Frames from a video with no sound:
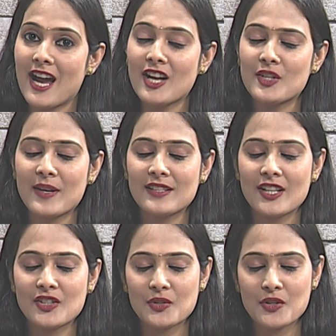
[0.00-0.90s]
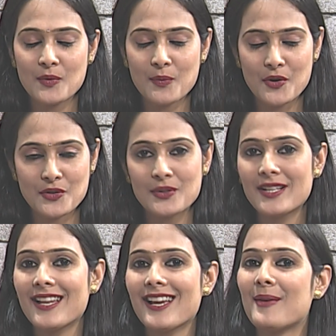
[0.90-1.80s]
आज हमारे साथ स्टूडियो में मौजूद
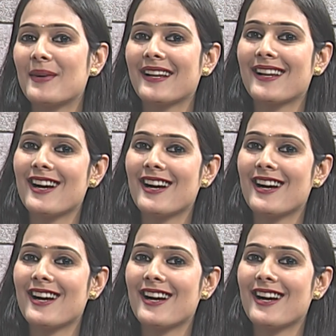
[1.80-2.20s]
हैं हमारे